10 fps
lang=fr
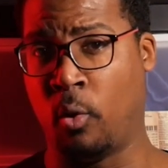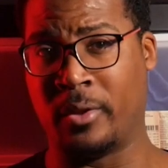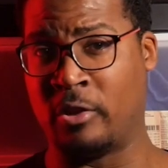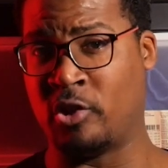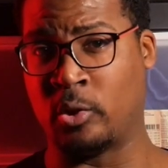
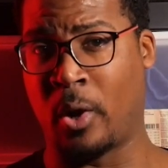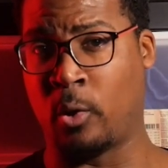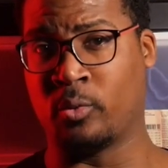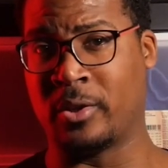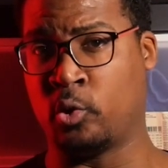on a déjà tout
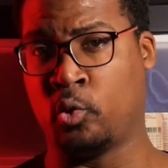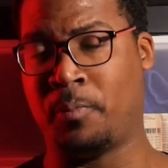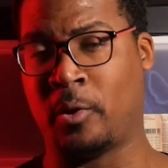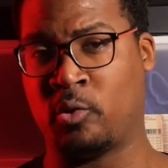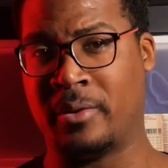raconté son
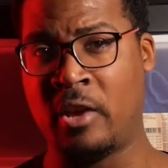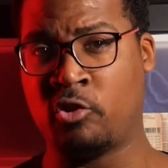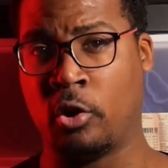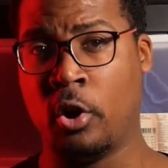personnage,